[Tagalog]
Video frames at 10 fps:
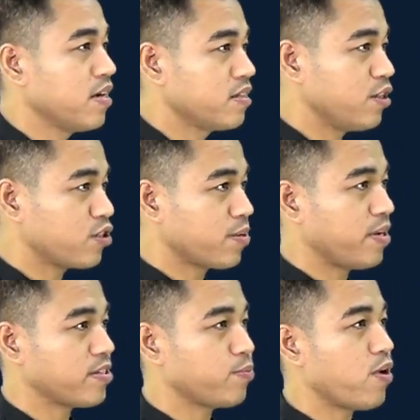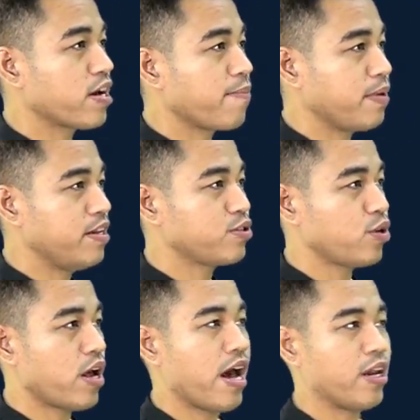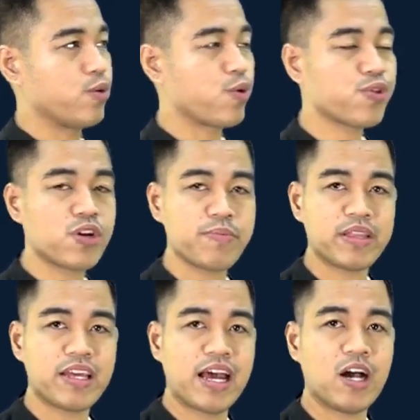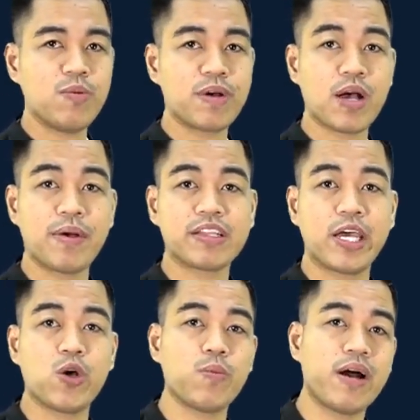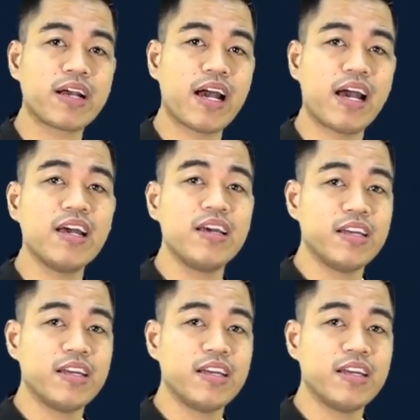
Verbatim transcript: dito sa may Zamboanga Peninsula and Northern Mindanao, bagamat ngayong umaga,